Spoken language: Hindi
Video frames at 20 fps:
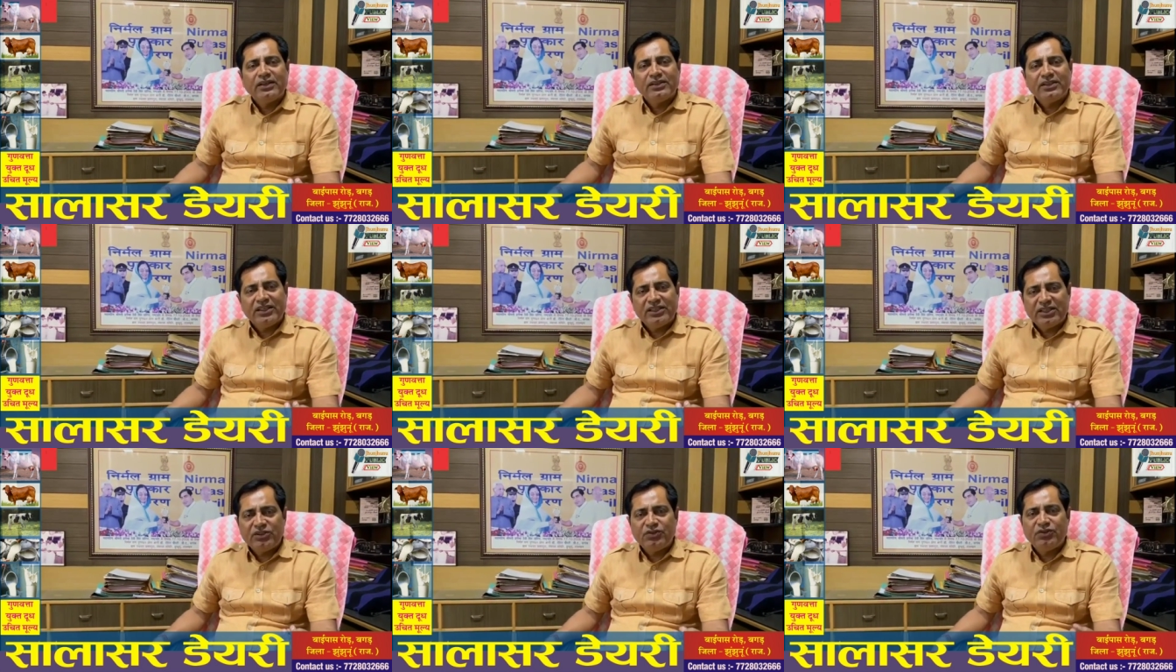
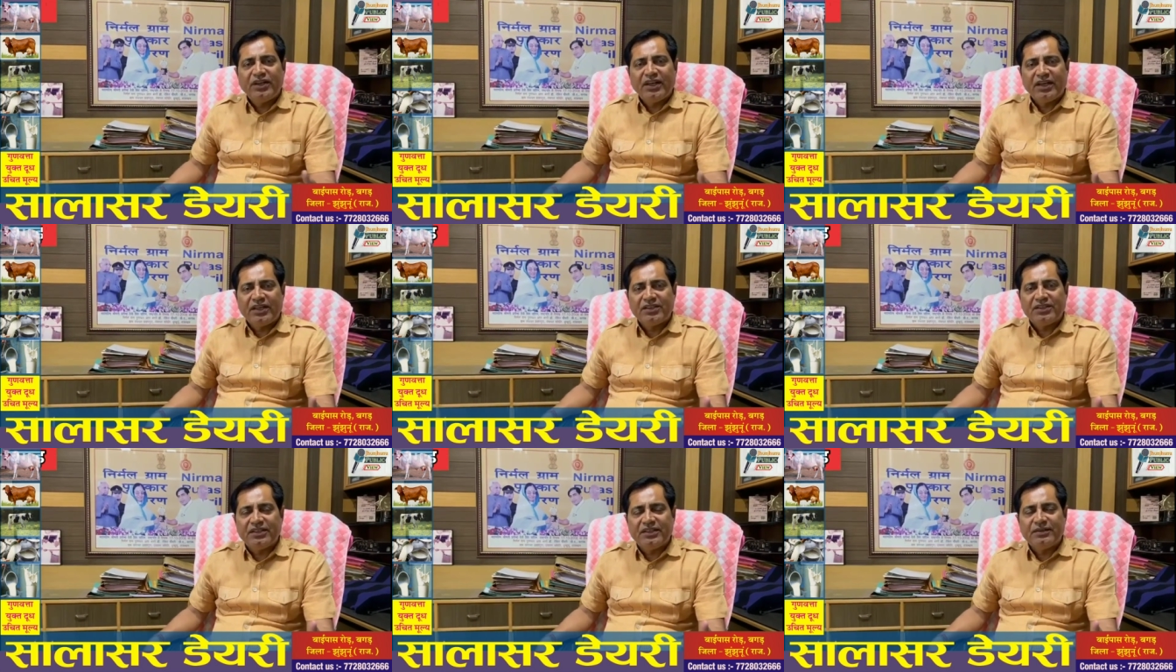तैतीसवीं
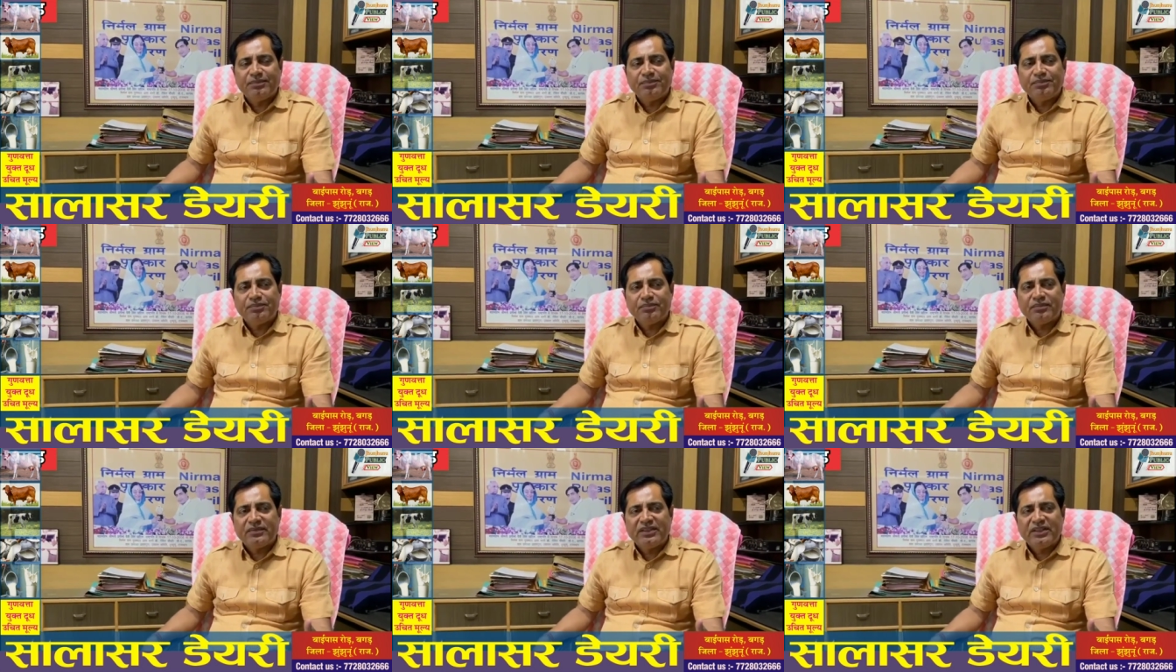रैंक थी
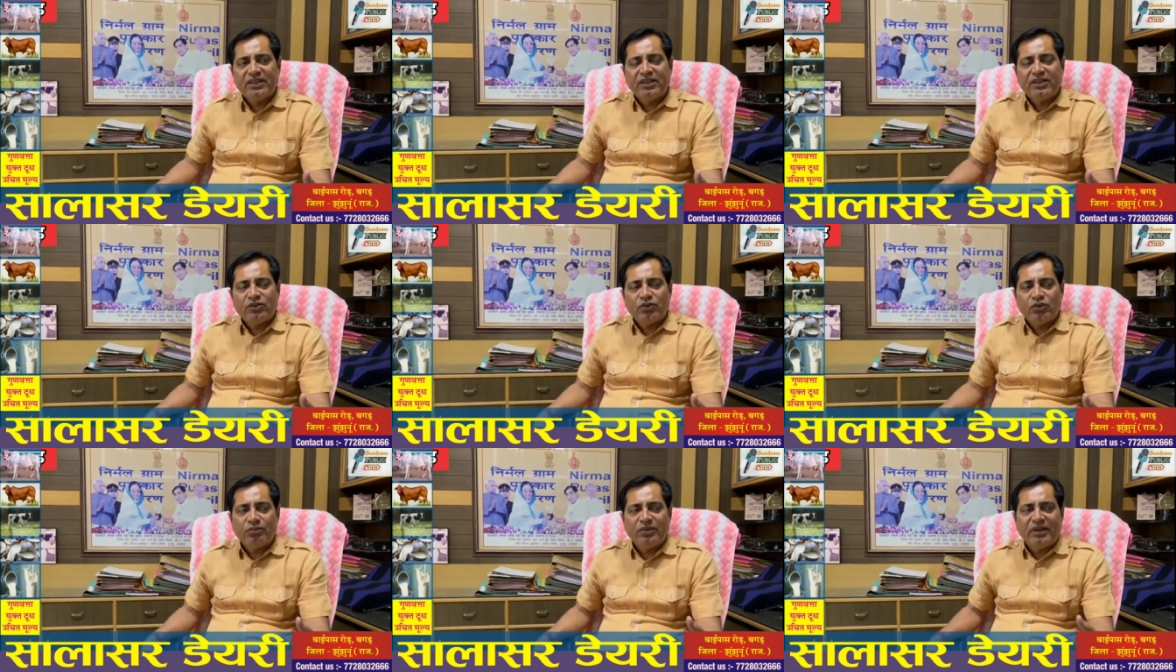
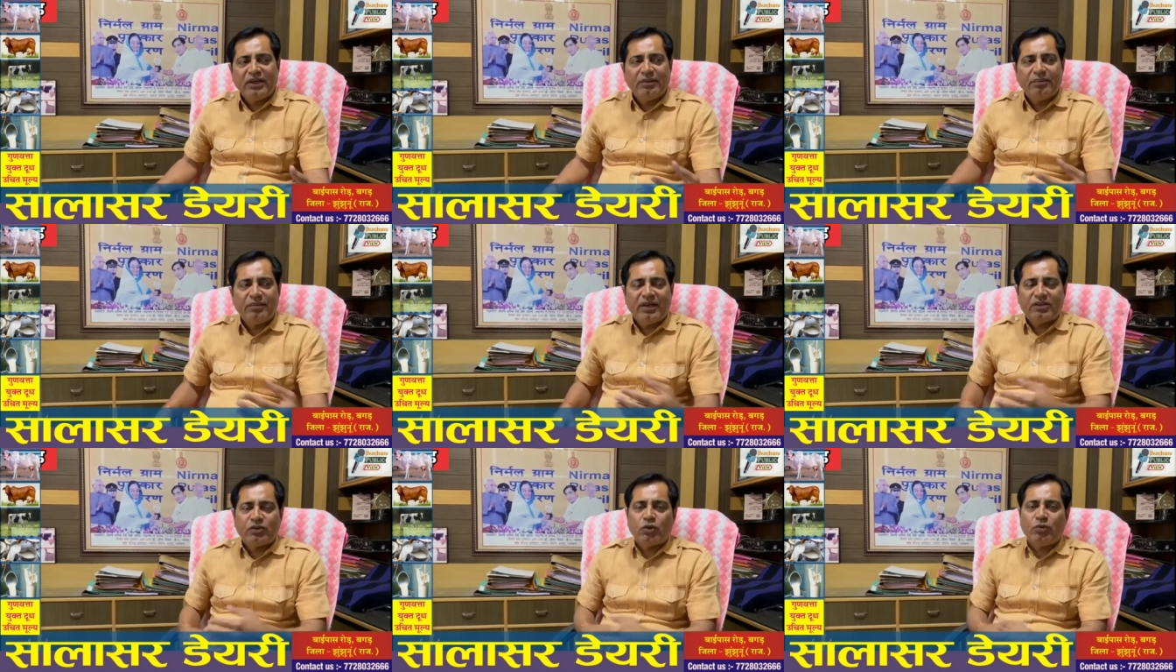तो मैं
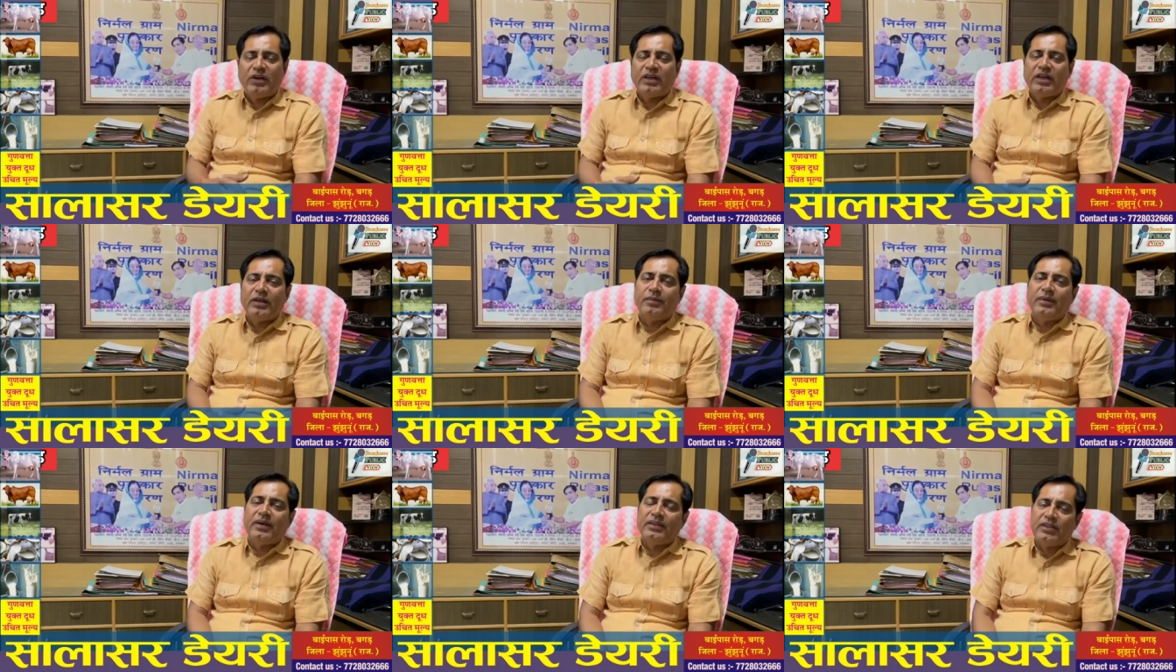मेरा
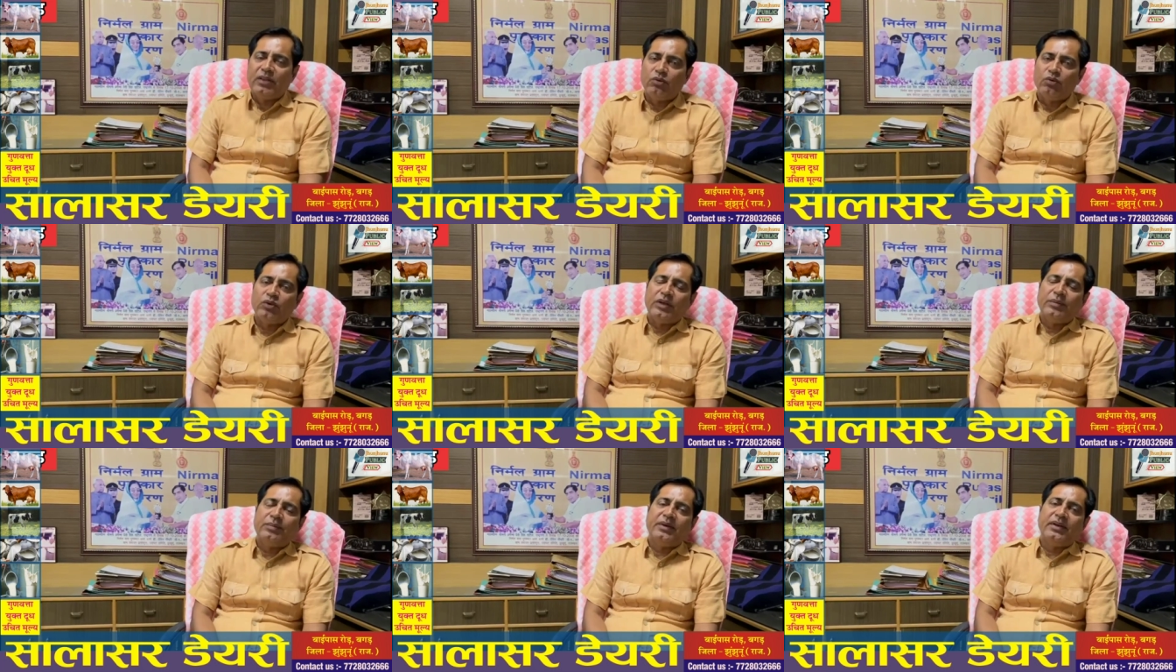सौभाग्य मानता
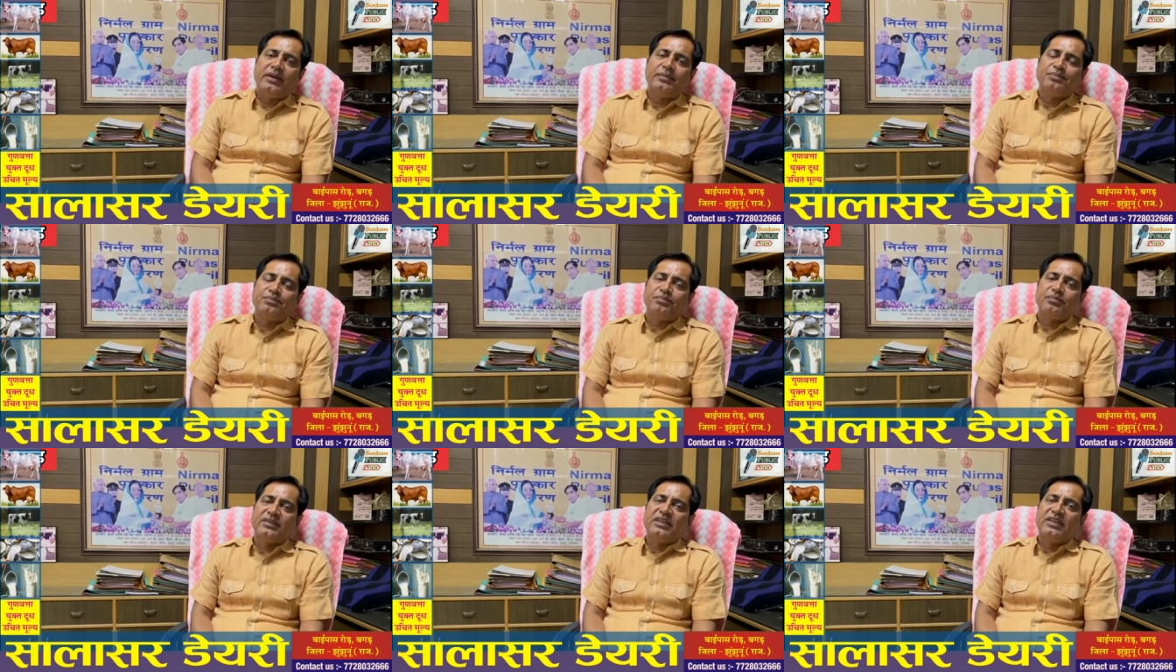हूँ कि मैं
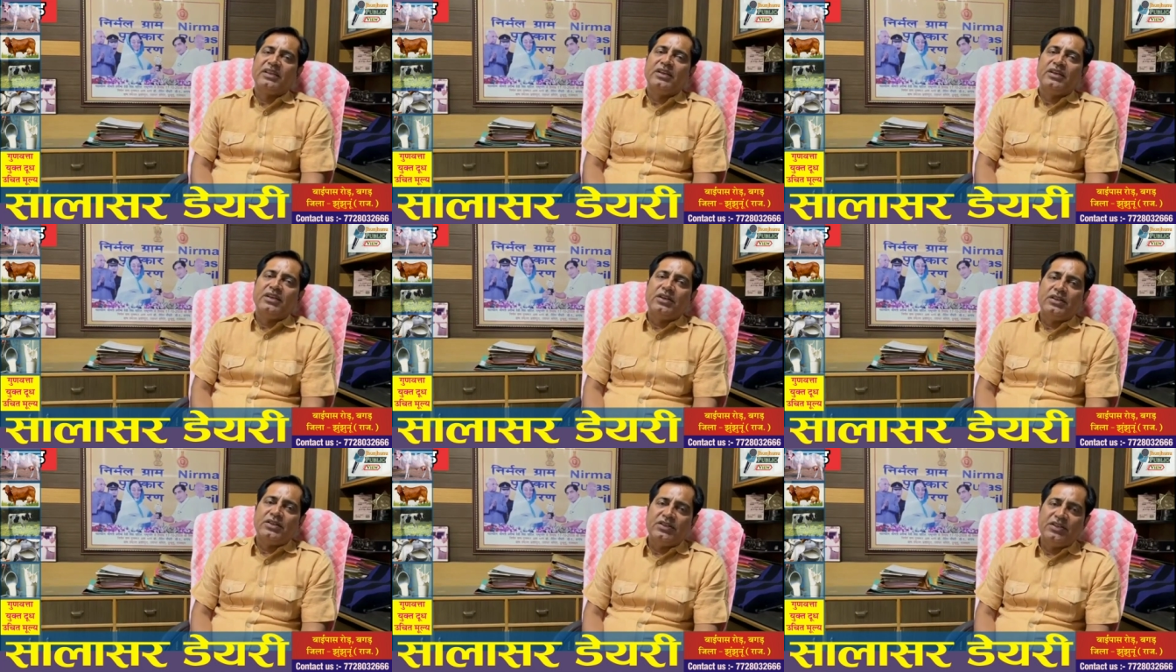
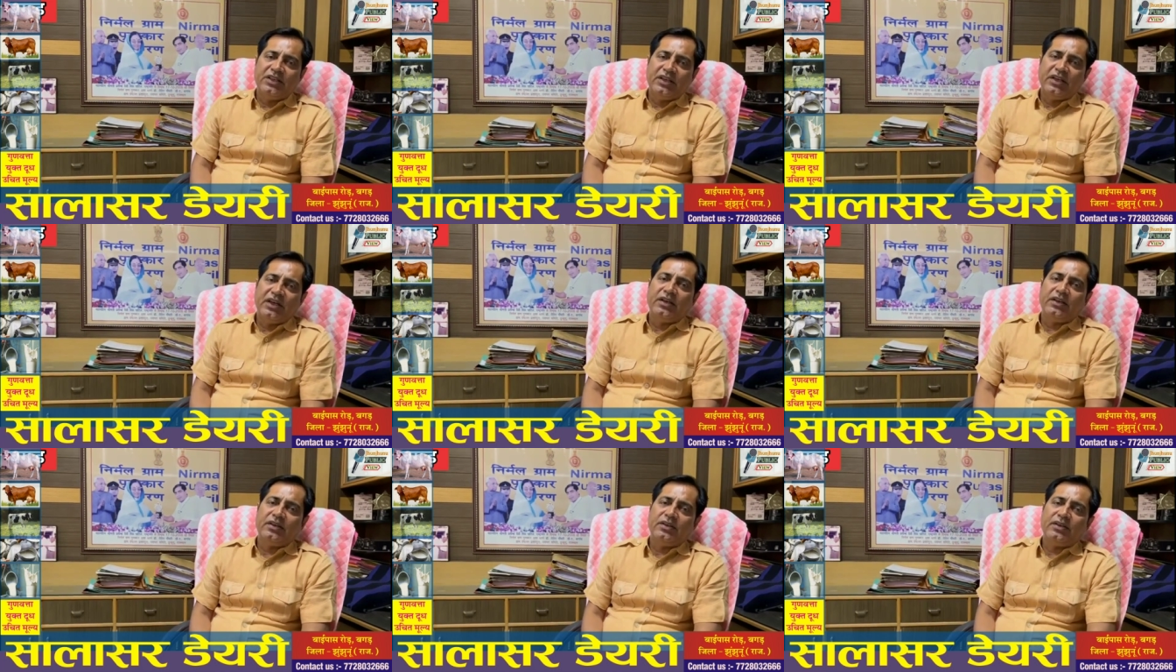जी
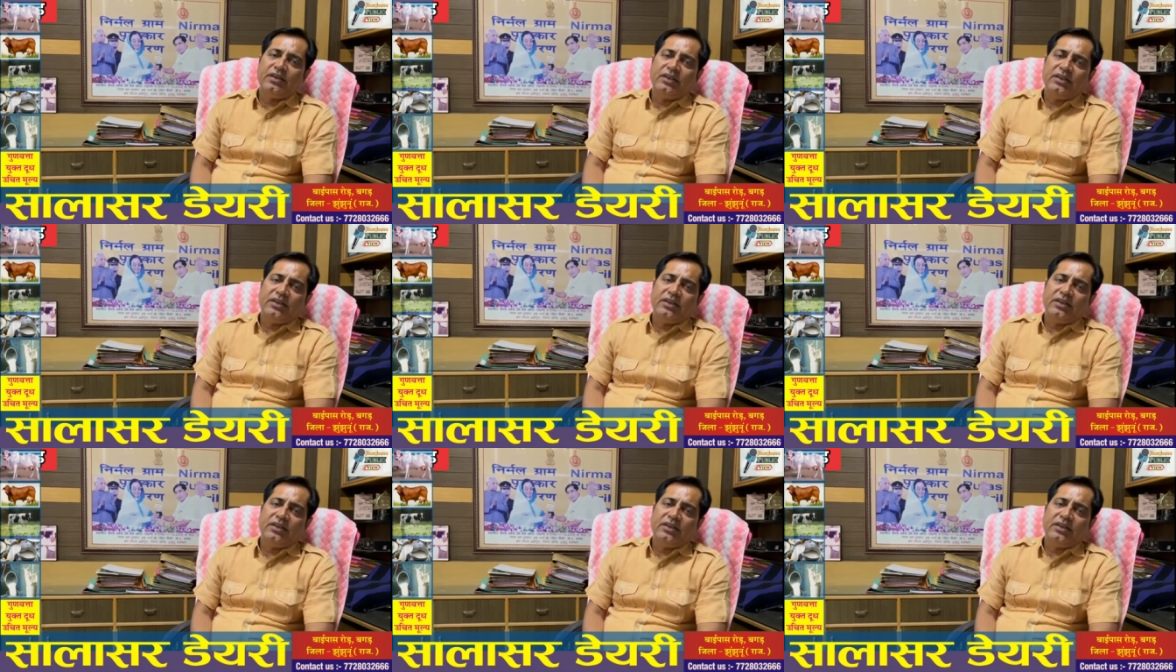डी एल